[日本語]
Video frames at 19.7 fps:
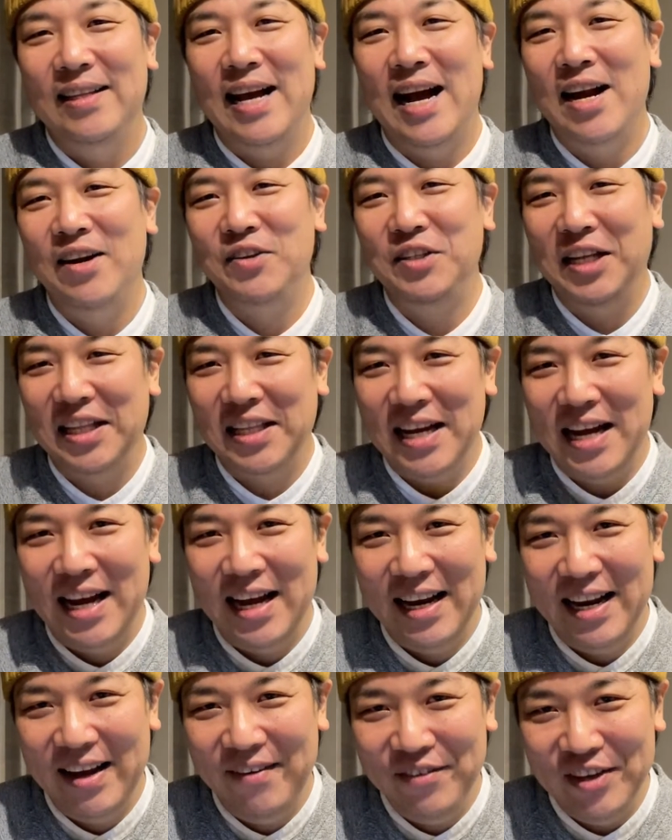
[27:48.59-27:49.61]
春になったら
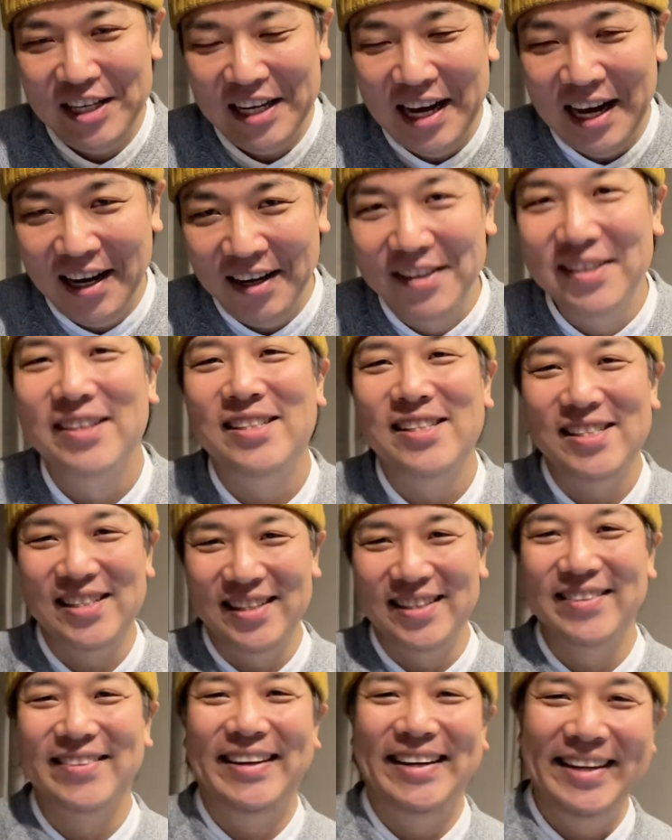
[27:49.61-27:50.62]
花見がある
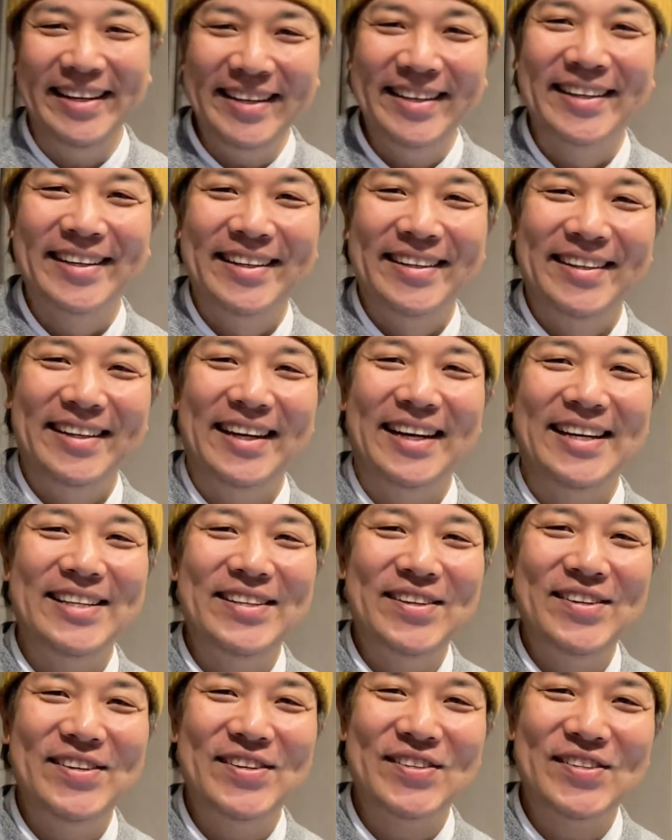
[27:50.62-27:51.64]
しとかねなんか
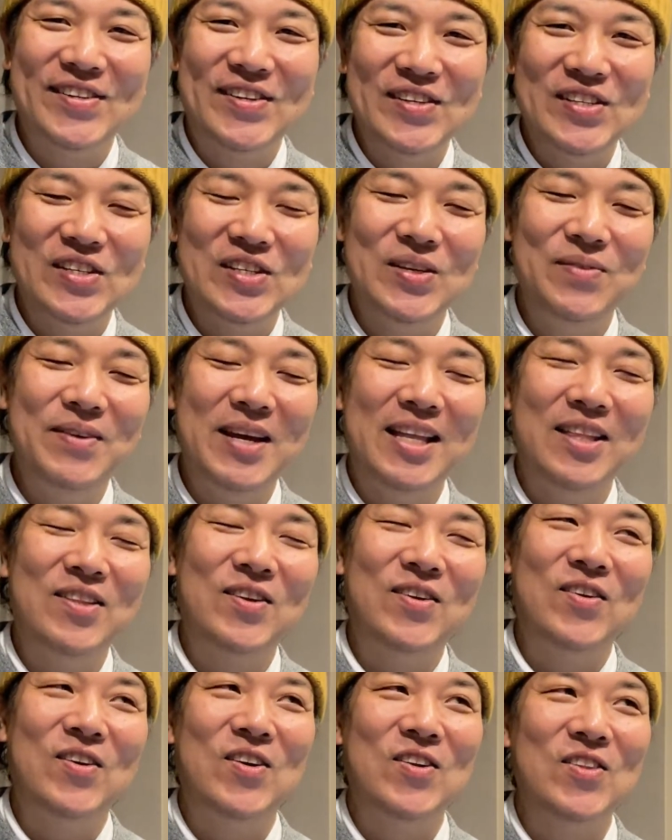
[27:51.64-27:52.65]
いろいろそういう
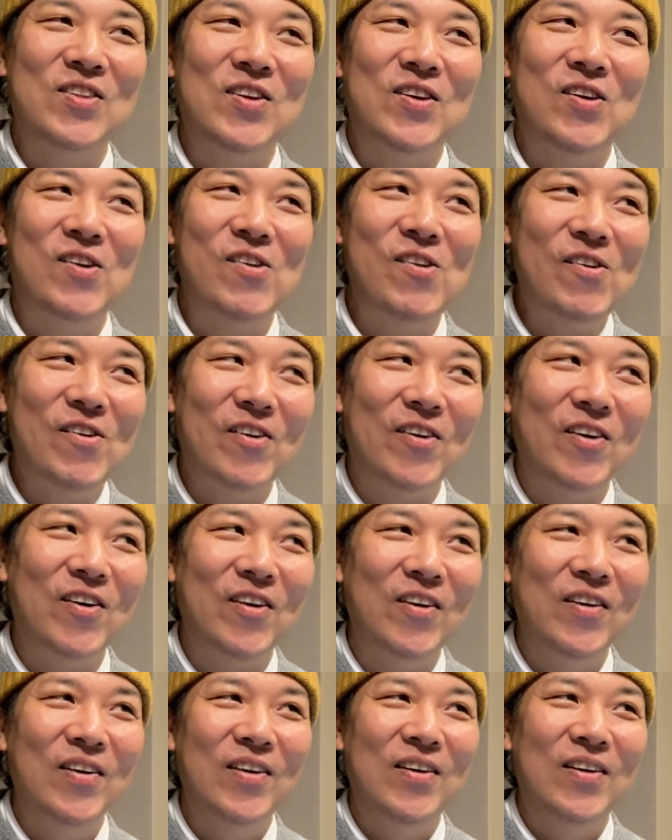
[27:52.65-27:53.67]
イベントごとを